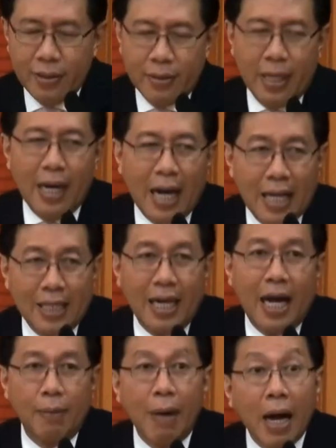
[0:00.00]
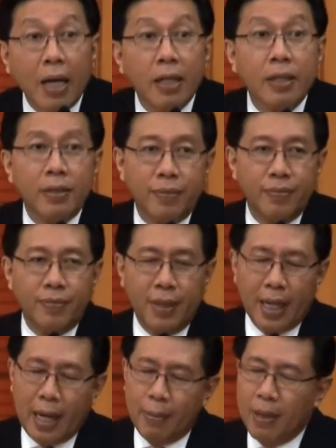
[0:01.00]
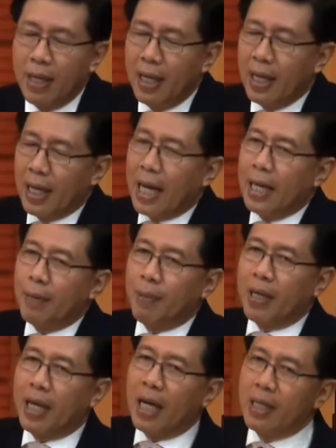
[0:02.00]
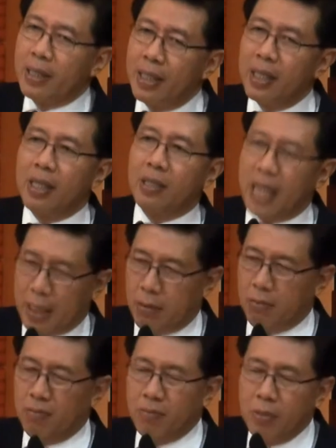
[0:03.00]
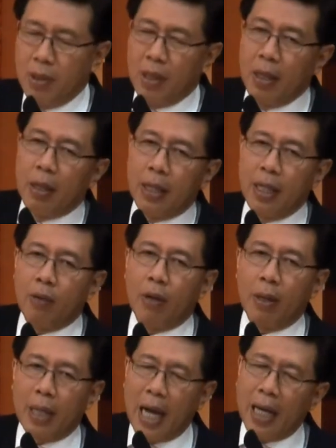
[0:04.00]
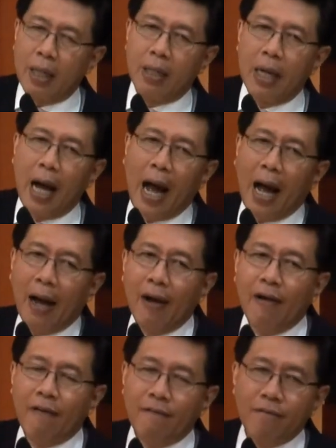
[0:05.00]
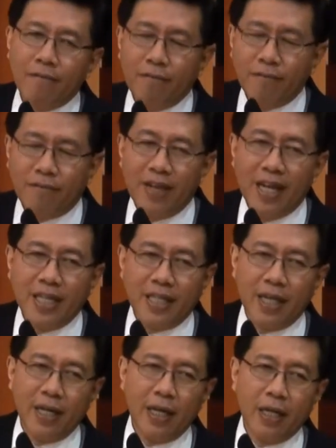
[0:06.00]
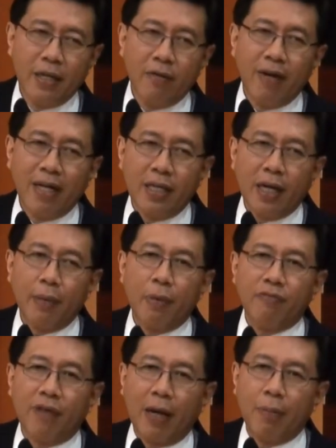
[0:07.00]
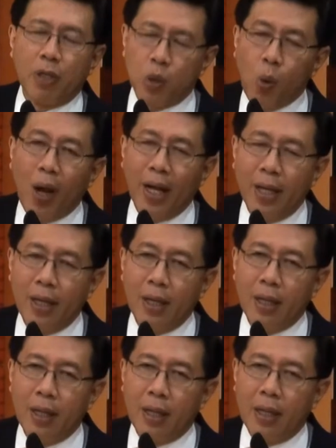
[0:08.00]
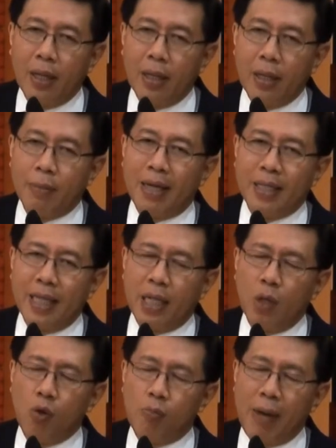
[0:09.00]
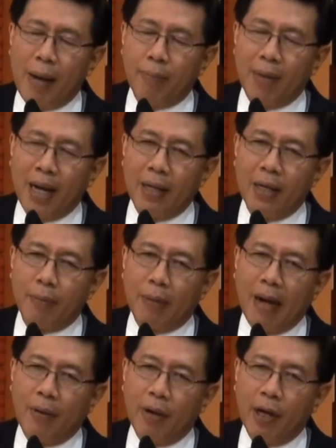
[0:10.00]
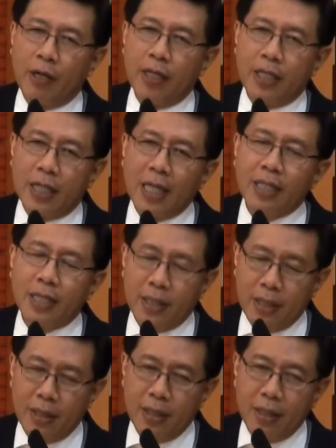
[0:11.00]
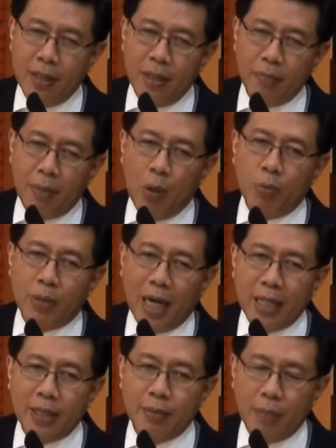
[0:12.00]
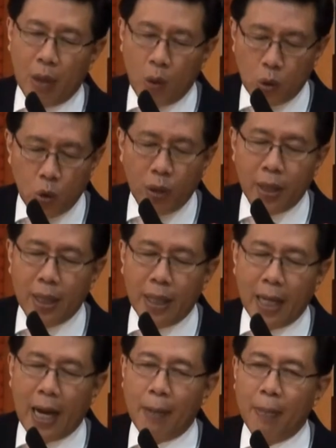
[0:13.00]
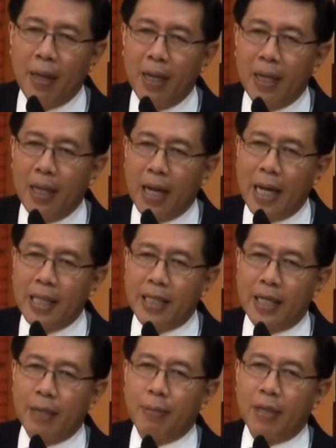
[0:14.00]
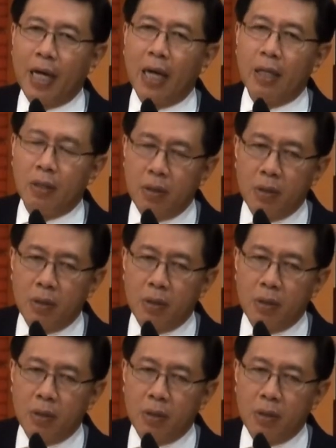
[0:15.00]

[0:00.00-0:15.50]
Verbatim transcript: ในราคาตลาดมากขึ้นนะครับขั้นนี้เป็นขั้นที่7เรียกว่าขั้นหา VC หรือ Venture Capital Fund มาช่วยหรือบางทีก็รูปแบบใหม่ก็เรียก Private Equity Trust เป็นรูป Trust มาลงทุนนะครับขั้นที่7นี้เป็นขั้น